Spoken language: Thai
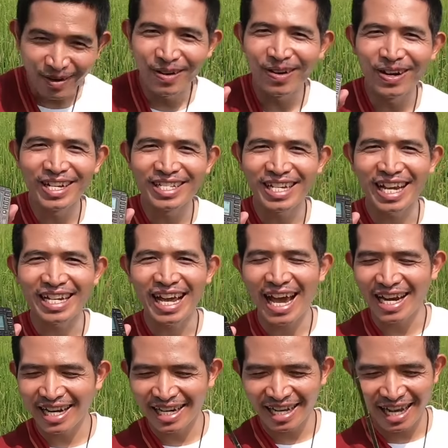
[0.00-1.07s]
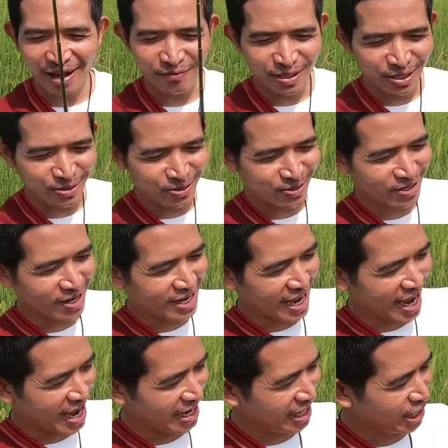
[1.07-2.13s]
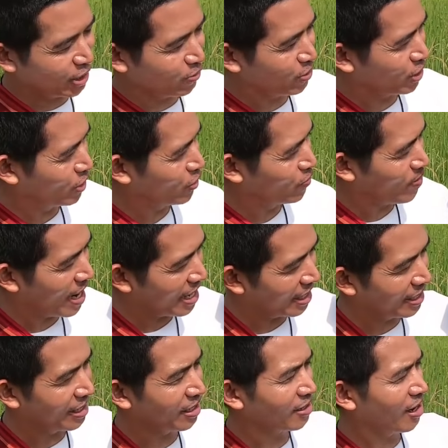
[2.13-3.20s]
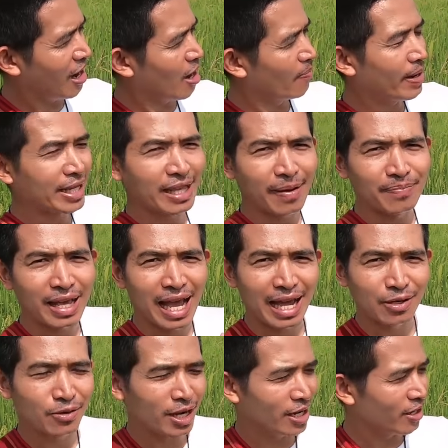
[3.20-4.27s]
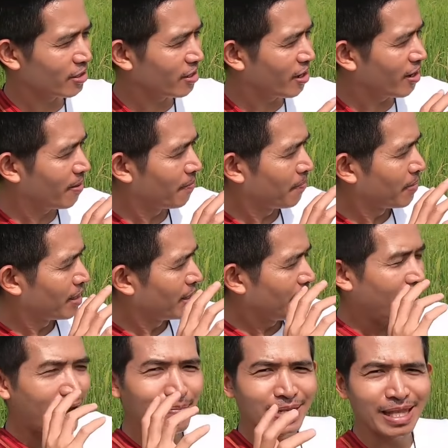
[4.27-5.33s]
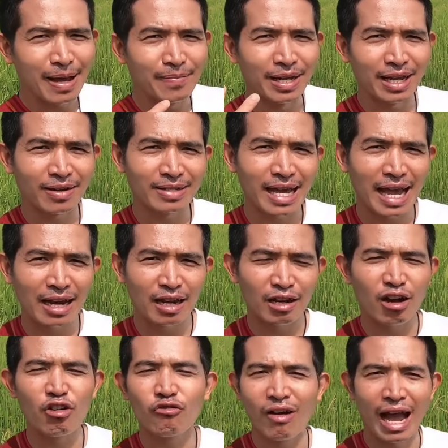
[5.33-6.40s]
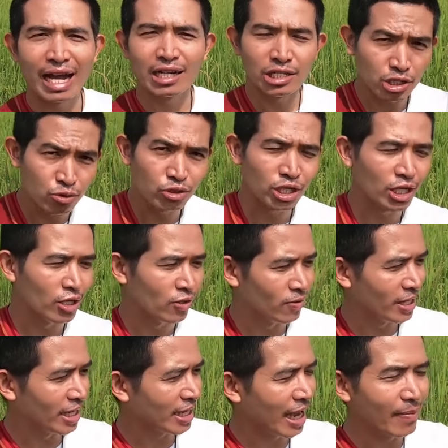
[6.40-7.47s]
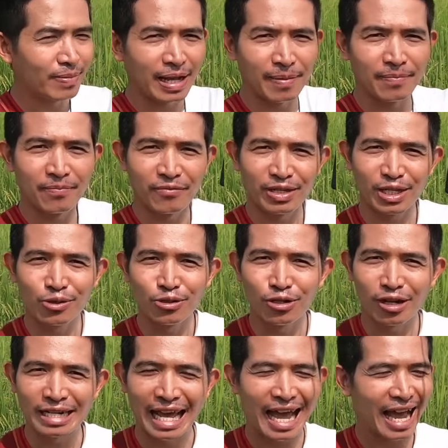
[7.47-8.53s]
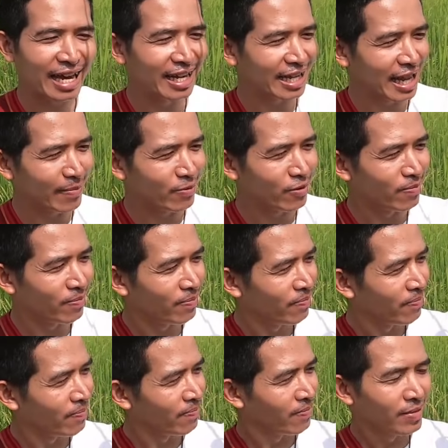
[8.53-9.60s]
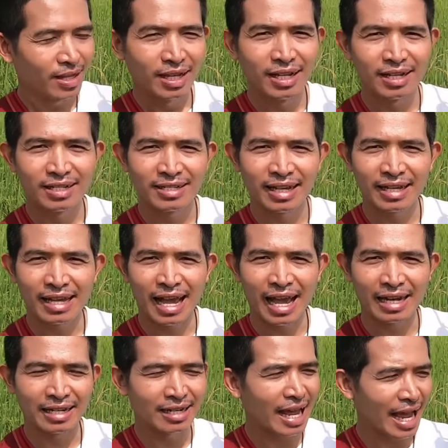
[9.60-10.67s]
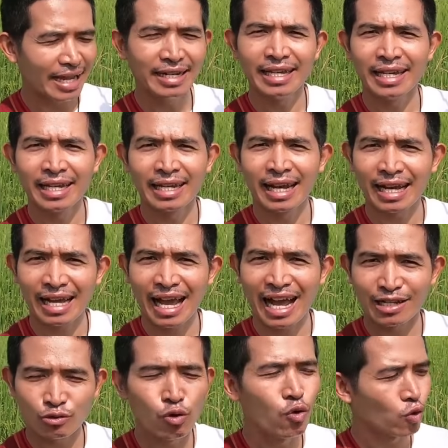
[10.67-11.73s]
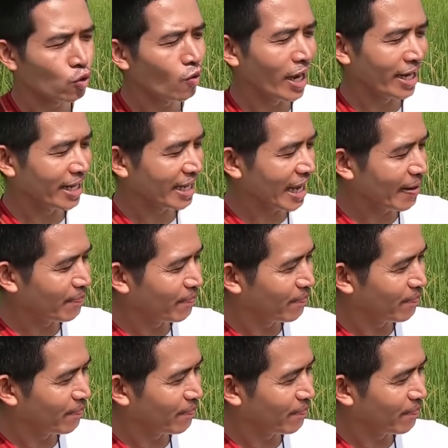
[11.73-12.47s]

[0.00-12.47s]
โอ้ยใช้ได้เลยนะครับวิธีนนานา นี่ชิวๆมากเลยแล้วก็เอาไปทำนาด้วย แล้วก็เอาไปทำอะไรก็ได้ แล้วก็ฟังชิวๆนะครับ กับวิทยุนานานะครับ ผมใช้งานได้ดีราคาถูกด้วยนะครั